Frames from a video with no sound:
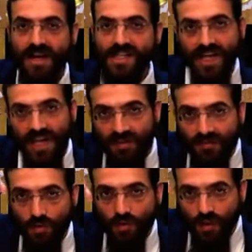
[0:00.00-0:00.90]
C'est-à-dire qu'il
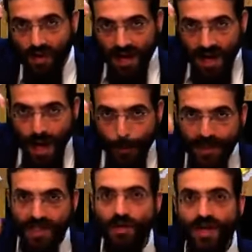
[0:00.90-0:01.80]
faut
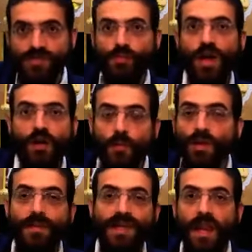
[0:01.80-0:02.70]
habiter dans la soukha comme
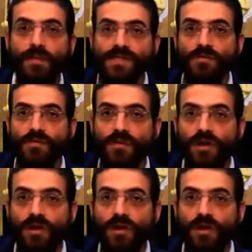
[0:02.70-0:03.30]
on habite à la maison.